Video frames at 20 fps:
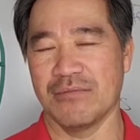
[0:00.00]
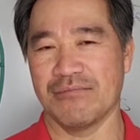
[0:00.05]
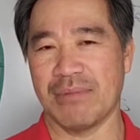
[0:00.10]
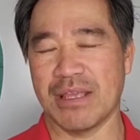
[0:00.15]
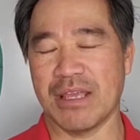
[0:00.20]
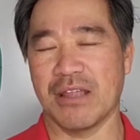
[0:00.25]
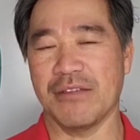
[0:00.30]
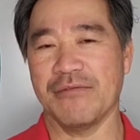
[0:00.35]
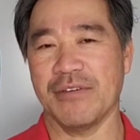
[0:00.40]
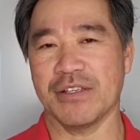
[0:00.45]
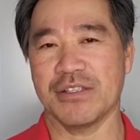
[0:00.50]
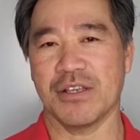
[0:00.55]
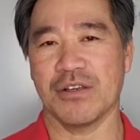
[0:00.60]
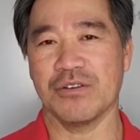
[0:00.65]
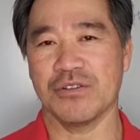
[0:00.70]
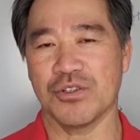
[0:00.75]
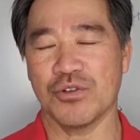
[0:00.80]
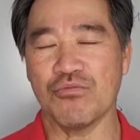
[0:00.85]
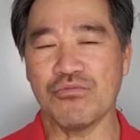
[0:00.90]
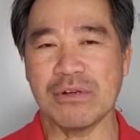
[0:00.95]
Bây giờ đến
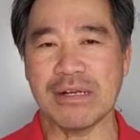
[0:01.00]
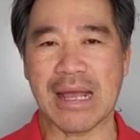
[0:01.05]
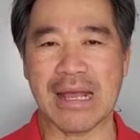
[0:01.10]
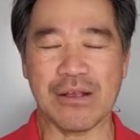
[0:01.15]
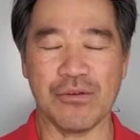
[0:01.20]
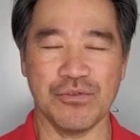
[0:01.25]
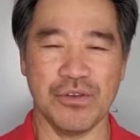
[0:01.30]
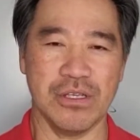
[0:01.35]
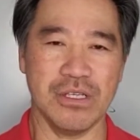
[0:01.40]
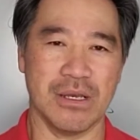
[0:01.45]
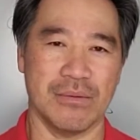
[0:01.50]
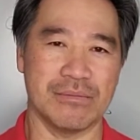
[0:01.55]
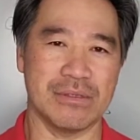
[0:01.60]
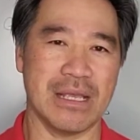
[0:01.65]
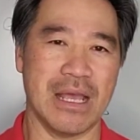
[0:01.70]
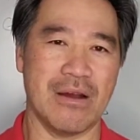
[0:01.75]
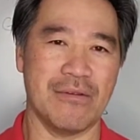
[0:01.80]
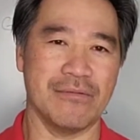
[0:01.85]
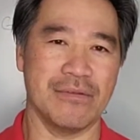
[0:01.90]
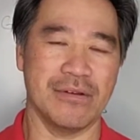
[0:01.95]
sự xung khắc của những chòm
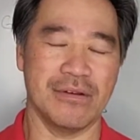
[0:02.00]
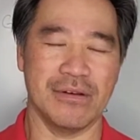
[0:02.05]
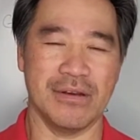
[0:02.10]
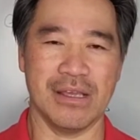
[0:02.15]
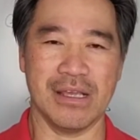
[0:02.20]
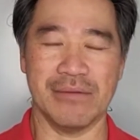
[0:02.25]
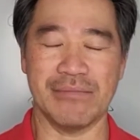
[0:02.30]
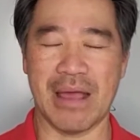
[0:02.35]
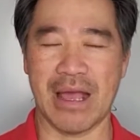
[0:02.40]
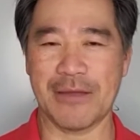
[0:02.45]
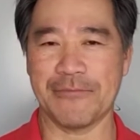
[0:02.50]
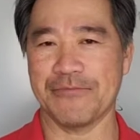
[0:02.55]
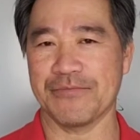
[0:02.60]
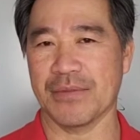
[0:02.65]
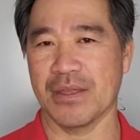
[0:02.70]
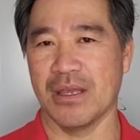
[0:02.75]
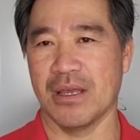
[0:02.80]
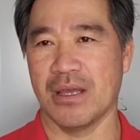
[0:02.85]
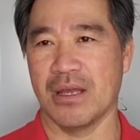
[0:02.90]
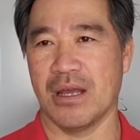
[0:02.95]
sao Để các bạn
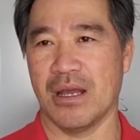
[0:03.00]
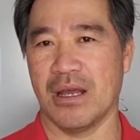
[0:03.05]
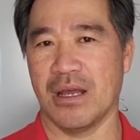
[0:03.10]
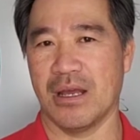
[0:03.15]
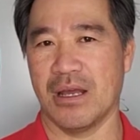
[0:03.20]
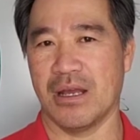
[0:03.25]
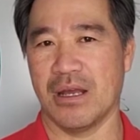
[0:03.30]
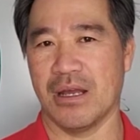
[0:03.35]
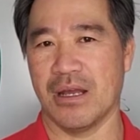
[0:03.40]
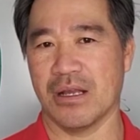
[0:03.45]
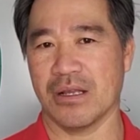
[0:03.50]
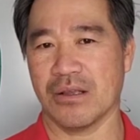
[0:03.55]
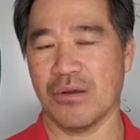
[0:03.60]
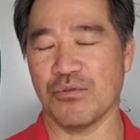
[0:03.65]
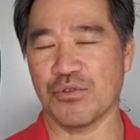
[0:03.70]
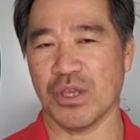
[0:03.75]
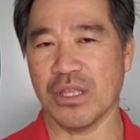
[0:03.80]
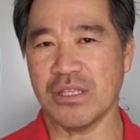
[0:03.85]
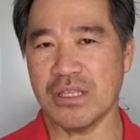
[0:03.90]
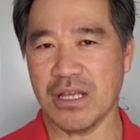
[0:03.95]
uh, có
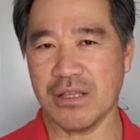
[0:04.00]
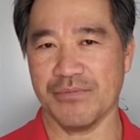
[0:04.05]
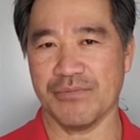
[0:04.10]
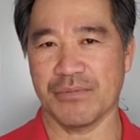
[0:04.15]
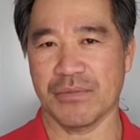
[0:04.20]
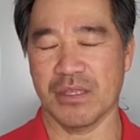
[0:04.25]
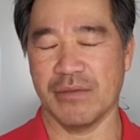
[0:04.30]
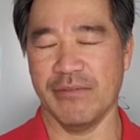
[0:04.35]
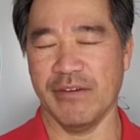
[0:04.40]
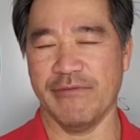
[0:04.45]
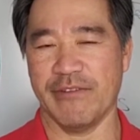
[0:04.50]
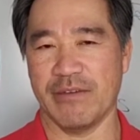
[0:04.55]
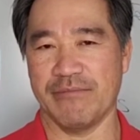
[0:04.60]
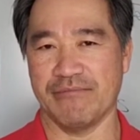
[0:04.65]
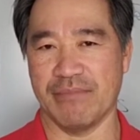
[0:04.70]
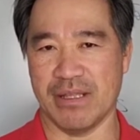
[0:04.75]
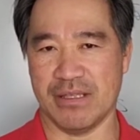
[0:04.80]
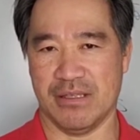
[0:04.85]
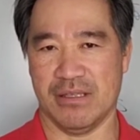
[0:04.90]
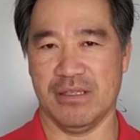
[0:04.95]
một kiến thức để biết về
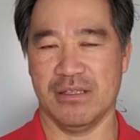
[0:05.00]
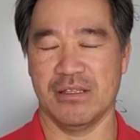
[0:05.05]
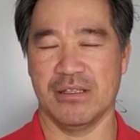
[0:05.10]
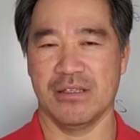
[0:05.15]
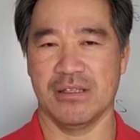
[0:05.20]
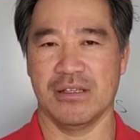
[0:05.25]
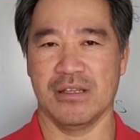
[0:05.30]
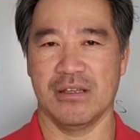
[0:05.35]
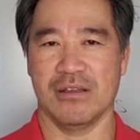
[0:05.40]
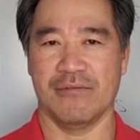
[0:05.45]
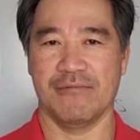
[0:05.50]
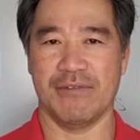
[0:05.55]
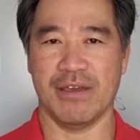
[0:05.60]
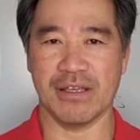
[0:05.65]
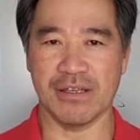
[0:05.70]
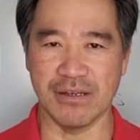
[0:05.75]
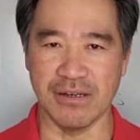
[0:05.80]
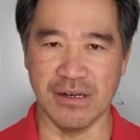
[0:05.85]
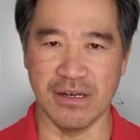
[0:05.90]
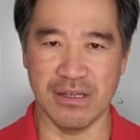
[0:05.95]
mình về
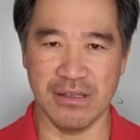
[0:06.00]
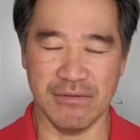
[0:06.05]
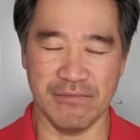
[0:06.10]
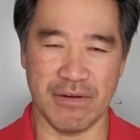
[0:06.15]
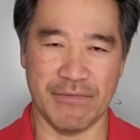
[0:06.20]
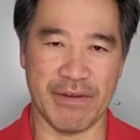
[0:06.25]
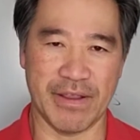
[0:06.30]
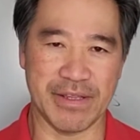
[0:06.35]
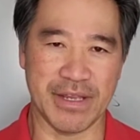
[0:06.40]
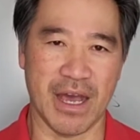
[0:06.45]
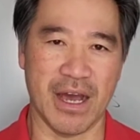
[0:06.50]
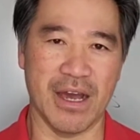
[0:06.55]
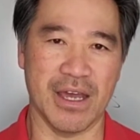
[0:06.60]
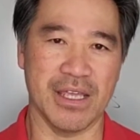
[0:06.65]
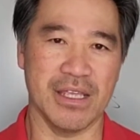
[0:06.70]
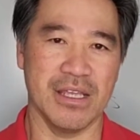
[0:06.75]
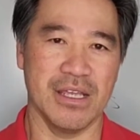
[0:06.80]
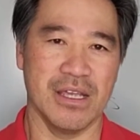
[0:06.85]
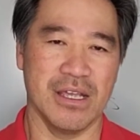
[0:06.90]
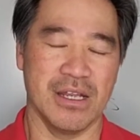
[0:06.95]
người và về
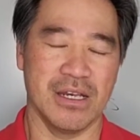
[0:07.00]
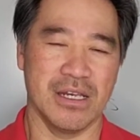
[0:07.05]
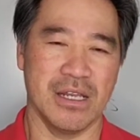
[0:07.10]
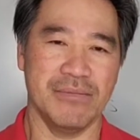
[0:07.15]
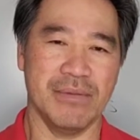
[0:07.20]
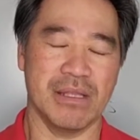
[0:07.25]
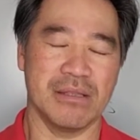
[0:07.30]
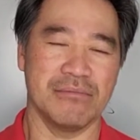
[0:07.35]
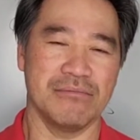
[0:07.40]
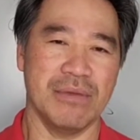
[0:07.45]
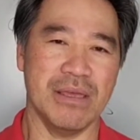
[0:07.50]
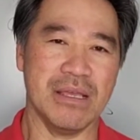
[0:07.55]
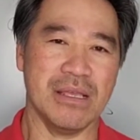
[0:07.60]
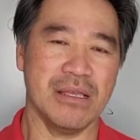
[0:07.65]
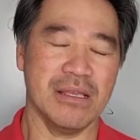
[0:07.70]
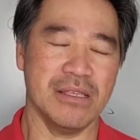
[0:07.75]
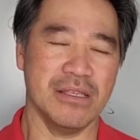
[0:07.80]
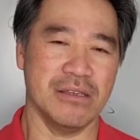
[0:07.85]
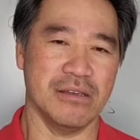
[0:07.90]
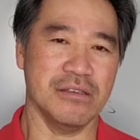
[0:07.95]
đời để mình
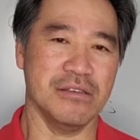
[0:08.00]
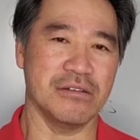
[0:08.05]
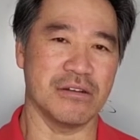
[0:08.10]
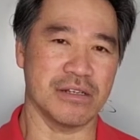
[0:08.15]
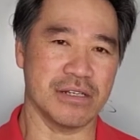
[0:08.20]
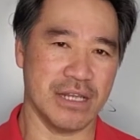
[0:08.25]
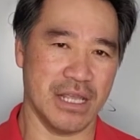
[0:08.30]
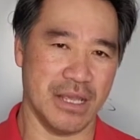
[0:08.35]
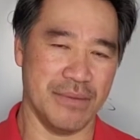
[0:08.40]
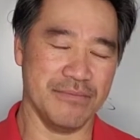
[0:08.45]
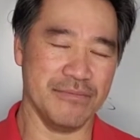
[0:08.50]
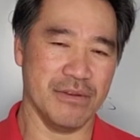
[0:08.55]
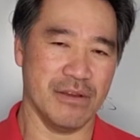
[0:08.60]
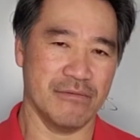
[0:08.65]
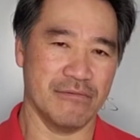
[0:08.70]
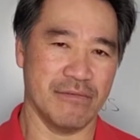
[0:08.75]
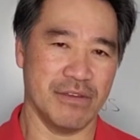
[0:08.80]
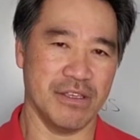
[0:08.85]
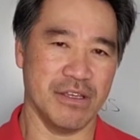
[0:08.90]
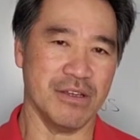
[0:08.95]
biết những nhược điểm
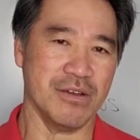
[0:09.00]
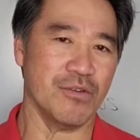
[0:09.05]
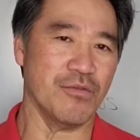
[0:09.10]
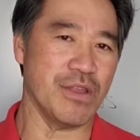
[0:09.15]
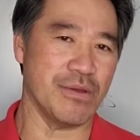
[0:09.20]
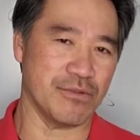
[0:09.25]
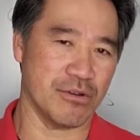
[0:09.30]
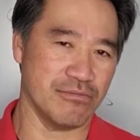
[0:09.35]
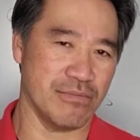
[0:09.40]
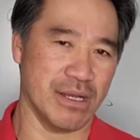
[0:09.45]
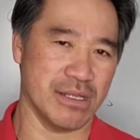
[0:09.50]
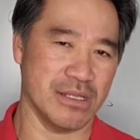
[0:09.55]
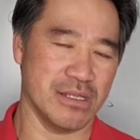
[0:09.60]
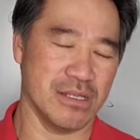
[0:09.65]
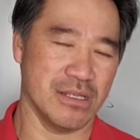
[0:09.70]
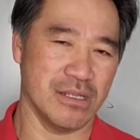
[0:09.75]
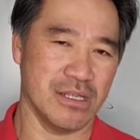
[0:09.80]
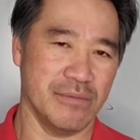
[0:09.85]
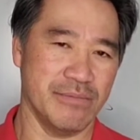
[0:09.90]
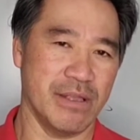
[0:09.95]
và những ưu điểm của mình
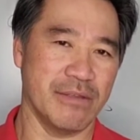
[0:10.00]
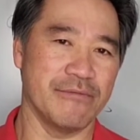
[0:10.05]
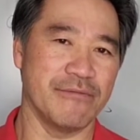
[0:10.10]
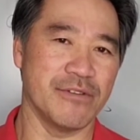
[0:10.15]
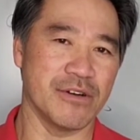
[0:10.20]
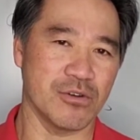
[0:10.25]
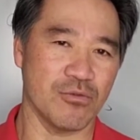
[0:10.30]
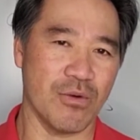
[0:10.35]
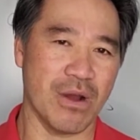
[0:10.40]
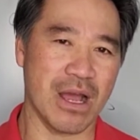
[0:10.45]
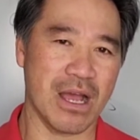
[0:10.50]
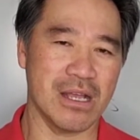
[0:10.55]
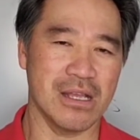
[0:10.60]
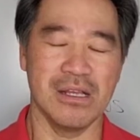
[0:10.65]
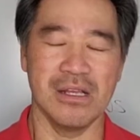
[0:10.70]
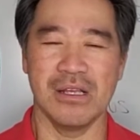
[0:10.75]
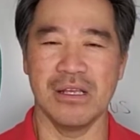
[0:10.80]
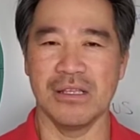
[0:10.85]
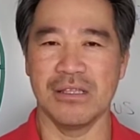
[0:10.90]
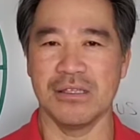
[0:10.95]
để mình vượt qua
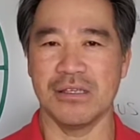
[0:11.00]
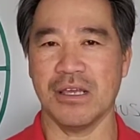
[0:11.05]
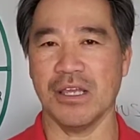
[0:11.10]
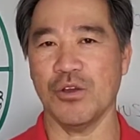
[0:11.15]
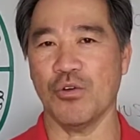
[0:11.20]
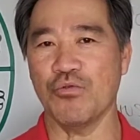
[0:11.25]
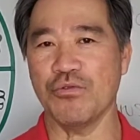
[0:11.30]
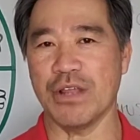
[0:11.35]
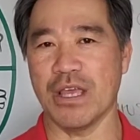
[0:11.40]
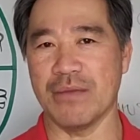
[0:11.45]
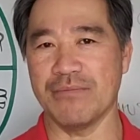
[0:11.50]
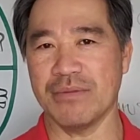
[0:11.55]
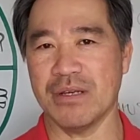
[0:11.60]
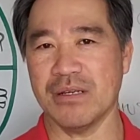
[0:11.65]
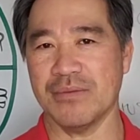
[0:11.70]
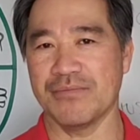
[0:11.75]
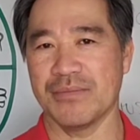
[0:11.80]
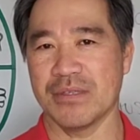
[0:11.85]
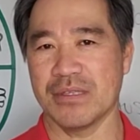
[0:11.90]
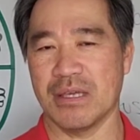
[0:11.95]
những cái ưu điểm
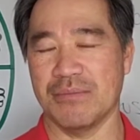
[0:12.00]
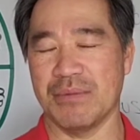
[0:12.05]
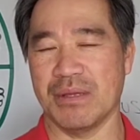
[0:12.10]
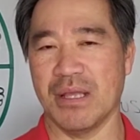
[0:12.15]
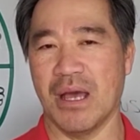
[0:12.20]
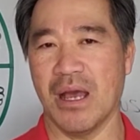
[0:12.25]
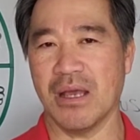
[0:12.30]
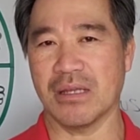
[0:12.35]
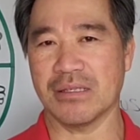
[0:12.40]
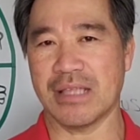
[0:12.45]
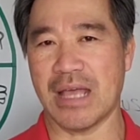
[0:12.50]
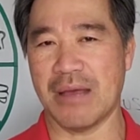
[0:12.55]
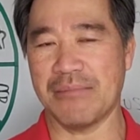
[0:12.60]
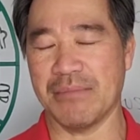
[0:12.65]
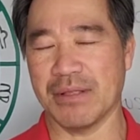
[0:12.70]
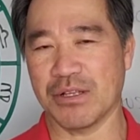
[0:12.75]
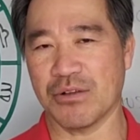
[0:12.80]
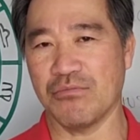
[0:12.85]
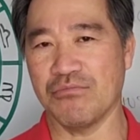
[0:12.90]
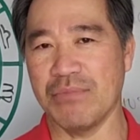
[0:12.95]
á, thì mình hơn người ta
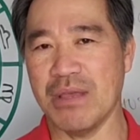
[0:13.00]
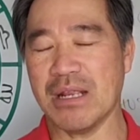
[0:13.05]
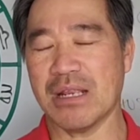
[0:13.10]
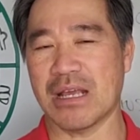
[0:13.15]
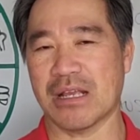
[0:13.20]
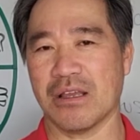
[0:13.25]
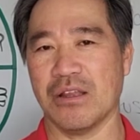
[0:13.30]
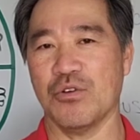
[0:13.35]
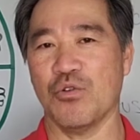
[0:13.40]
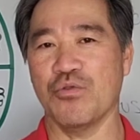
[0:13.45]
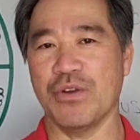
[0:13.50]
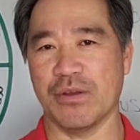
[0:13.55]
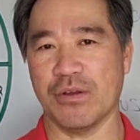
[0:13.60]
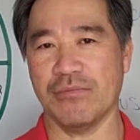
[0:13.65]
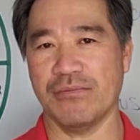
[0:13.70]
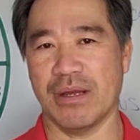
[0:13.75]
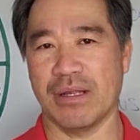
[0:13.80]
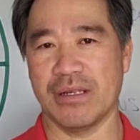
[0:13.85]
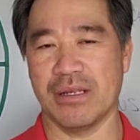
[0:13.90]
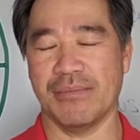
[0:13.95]
mình không biết là cái ưu điểm
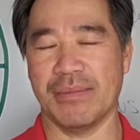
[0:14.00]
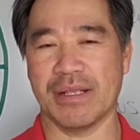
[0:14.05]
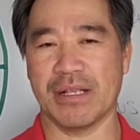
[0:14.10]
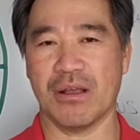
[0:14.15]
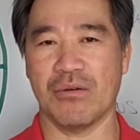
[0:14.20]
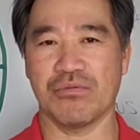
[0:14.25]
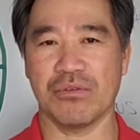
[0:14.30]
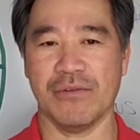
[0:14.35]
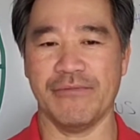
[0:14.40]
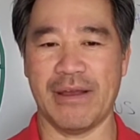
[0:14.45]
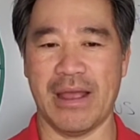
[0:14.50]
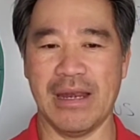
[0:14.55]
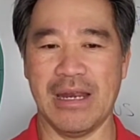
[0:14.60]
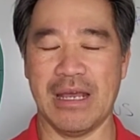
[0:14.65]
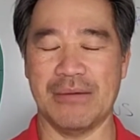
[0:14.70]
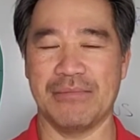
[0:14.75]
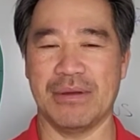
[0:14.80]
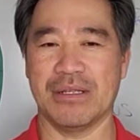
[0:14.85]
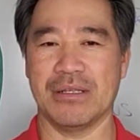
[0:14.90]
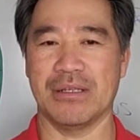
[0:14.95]
của mình mình không có phải
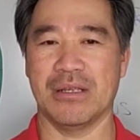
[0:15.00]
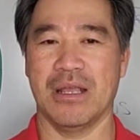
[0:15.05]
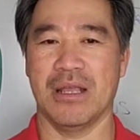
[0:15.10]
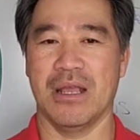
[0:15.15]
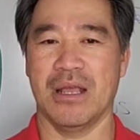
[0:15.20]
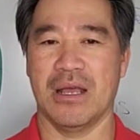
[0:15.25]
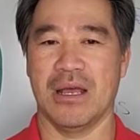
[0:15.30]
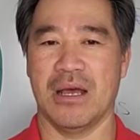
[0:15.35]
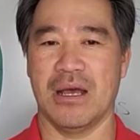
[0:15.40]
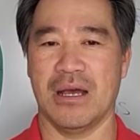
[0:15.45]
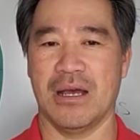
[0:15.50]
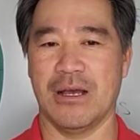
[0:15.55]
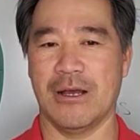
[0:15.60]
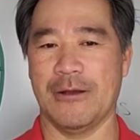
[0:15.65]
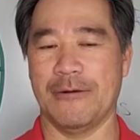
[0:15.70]
là mình uh,